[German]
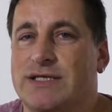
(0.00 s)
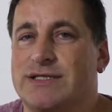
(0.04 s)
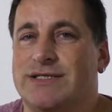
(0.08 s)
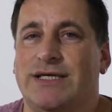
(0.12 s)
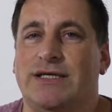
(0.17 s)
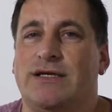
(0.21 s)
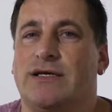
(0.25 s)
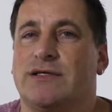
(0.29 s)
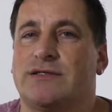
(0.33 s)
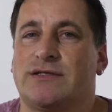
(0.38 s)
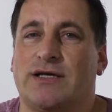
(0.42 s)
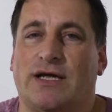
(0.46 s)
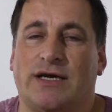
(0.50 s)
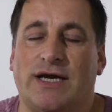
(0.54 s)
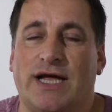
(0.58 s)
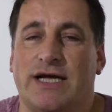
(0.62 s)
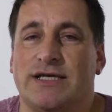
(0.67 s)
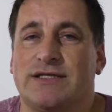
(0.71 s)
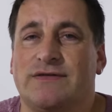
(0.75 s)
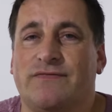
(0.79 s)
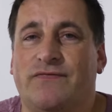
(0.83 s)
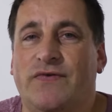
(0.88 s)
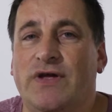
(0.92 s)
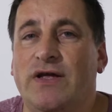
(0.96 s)
sehe das dann
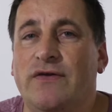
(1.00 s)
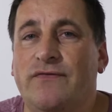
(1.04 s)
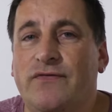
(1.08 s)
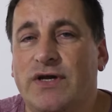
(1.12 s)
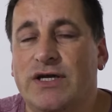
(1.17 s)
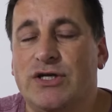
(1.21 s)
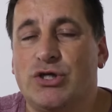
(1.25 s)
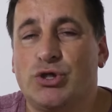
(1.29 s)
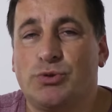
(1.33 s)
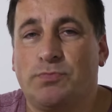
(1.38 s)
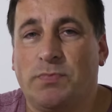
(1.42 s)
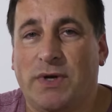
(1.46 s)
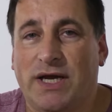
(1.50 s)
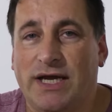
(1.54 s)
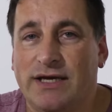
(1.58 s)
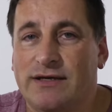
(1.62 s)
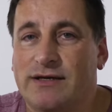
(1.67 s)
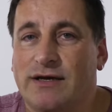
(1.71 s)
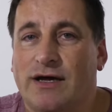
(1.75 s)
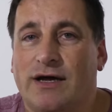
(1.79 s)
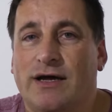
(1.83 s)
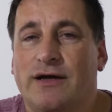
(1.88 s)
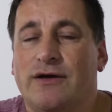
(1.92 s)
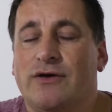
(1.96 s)
erst viel, viel
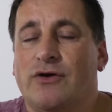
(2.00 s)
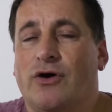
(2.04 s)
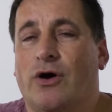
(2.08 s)
später,